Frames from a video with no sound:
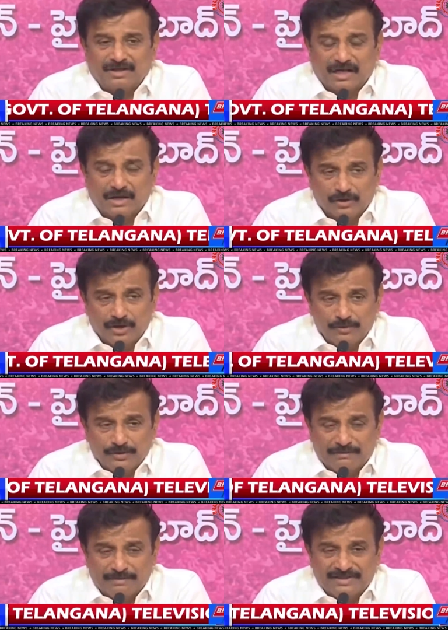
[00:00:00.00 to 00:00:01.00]
గౌరవ
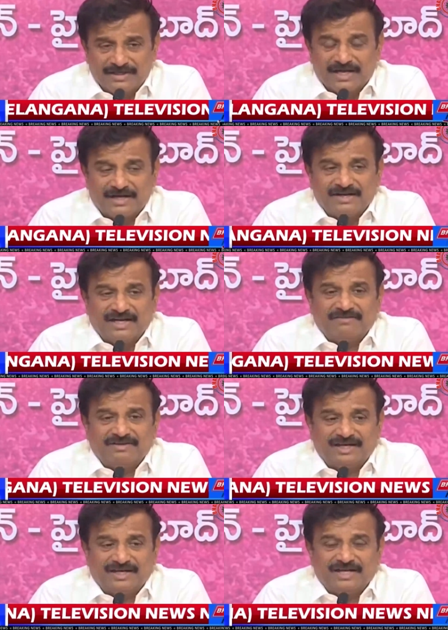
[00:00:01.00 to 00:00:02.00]
ముఖ్యమంత్రి గారిని
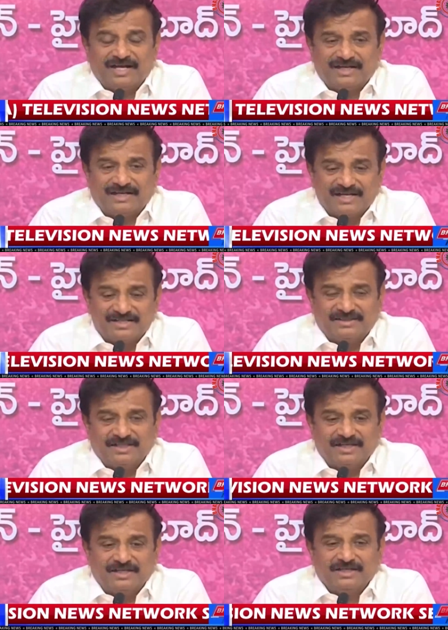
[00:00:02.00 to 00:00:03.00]
రేవంత్ రెడ్డి గారిని
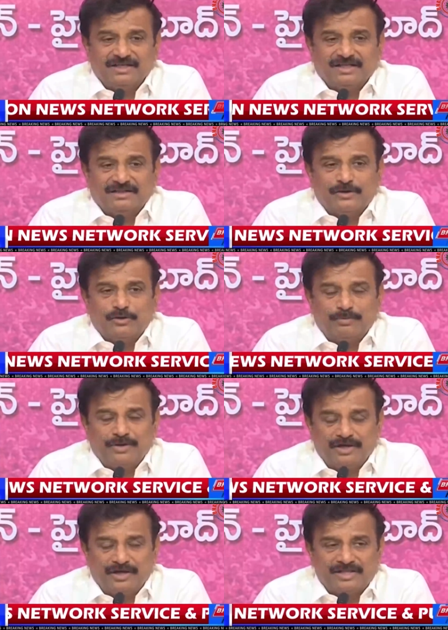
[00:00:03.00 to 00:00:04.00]
కలిస్తే దాన్ని
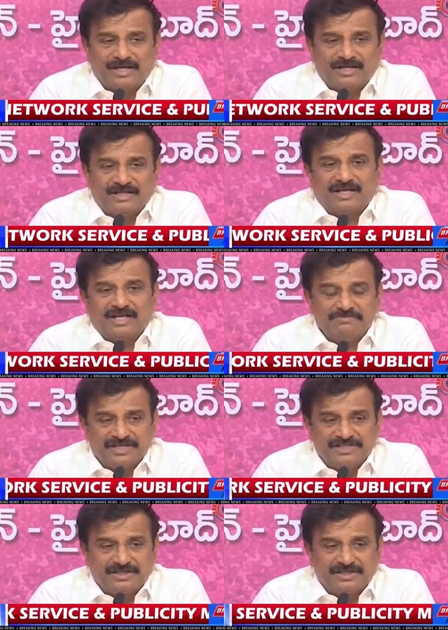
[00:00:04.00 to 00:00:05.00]
పేద రాజకీయం
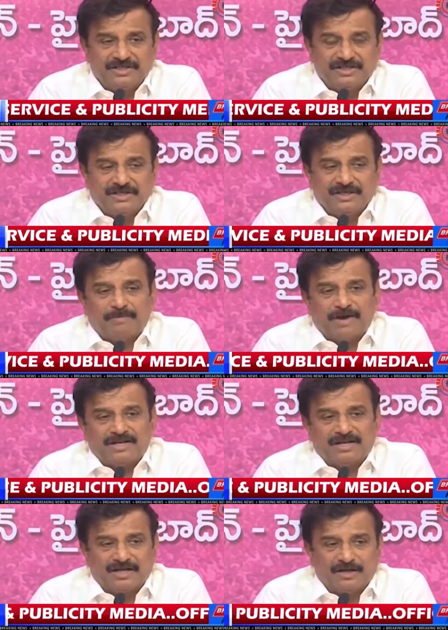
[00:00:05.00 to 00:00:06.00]
చేసి
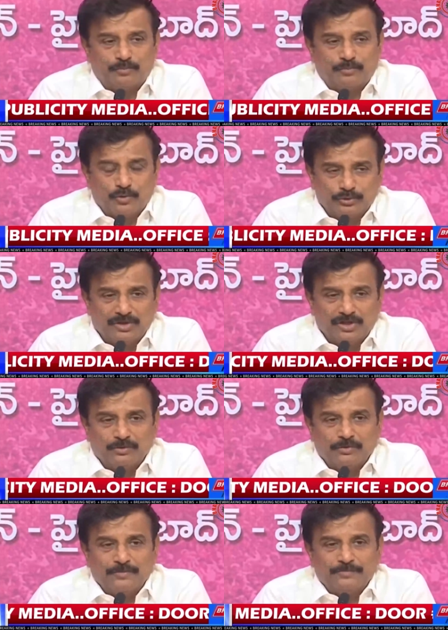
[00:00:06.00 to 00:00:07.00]
పార్టీలకు వెళ్ళి
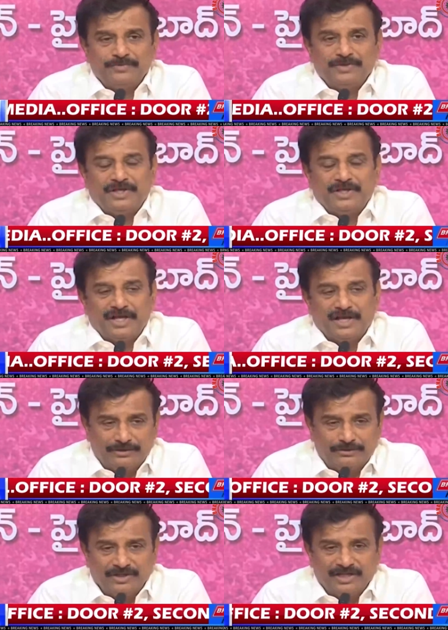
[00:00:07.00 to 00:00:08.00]
పోతున్నారు
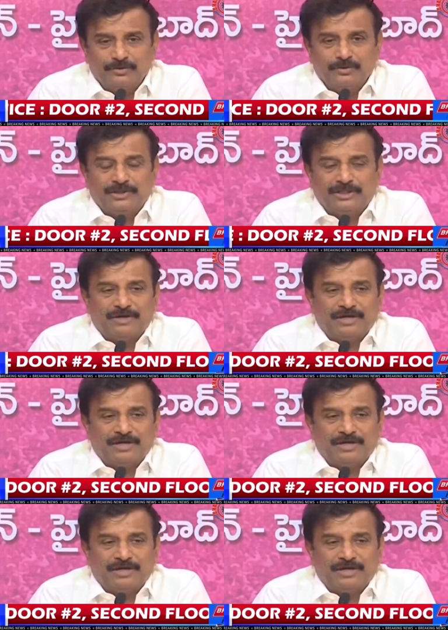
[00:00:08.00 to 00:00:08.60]
ఏమో అవుతుంది ఎందుకు